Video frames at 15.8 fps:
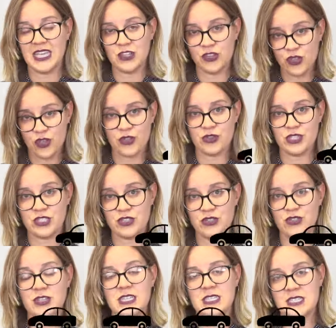Y todo esto
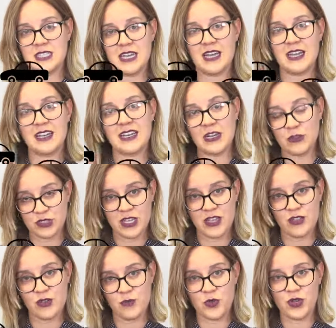está
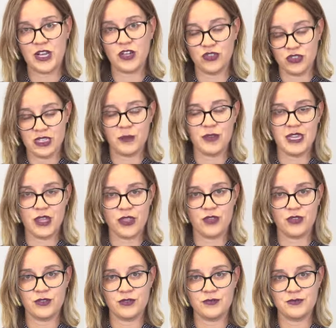causado por la
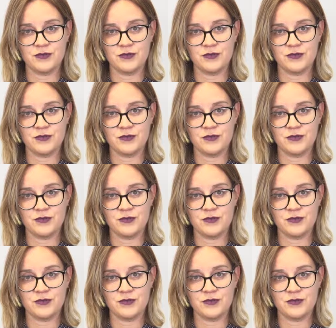contaminación.